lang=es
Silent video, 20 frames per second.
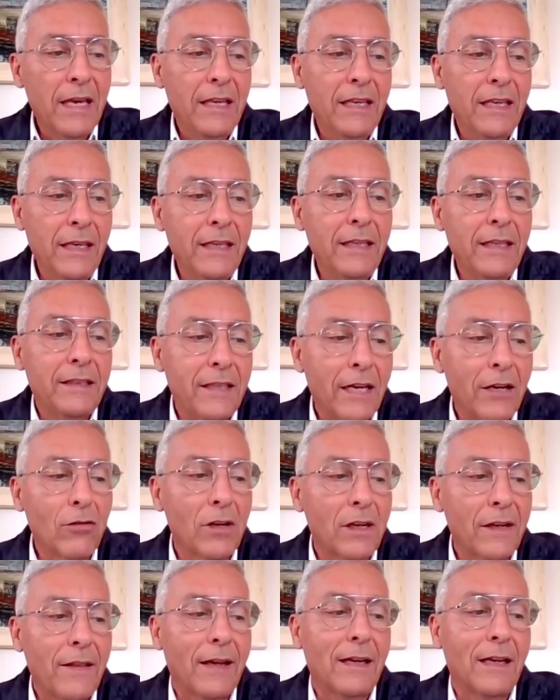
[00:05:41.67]
Y tengo
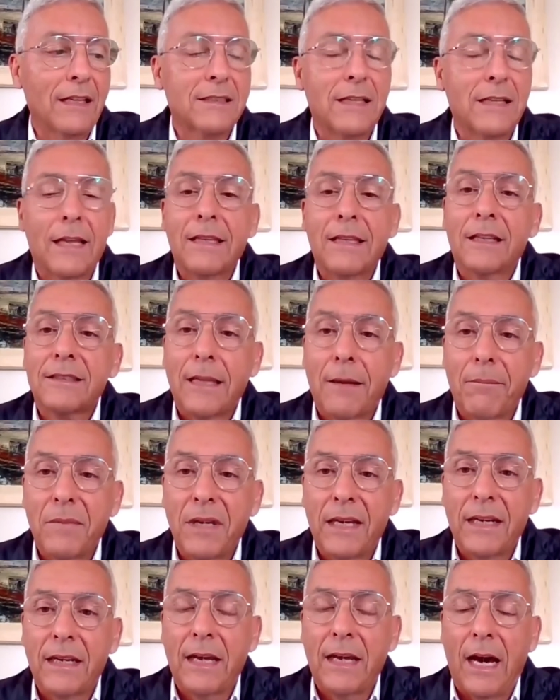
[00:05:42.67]
que dar las gracias
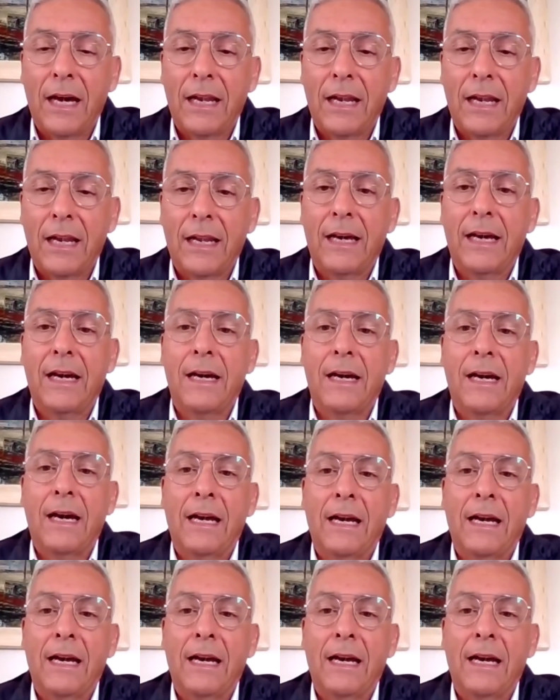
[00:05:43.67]
también a,